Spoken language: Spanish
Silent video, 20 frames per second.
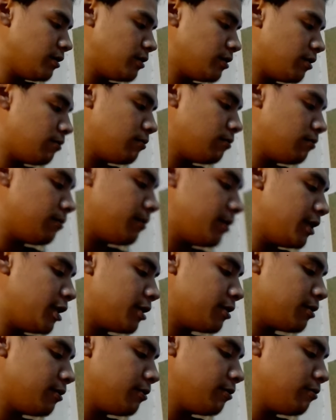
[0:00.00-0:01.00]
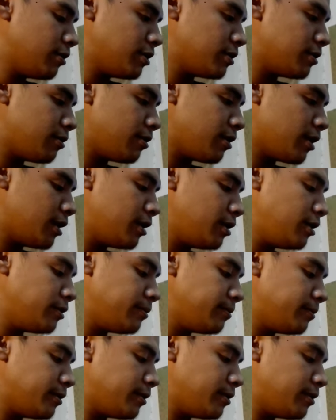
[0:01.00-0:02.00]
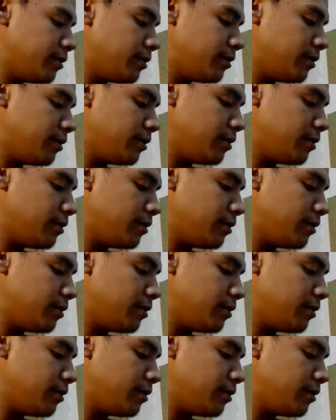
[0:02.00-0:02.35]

hasta cubrir nuestro organismo.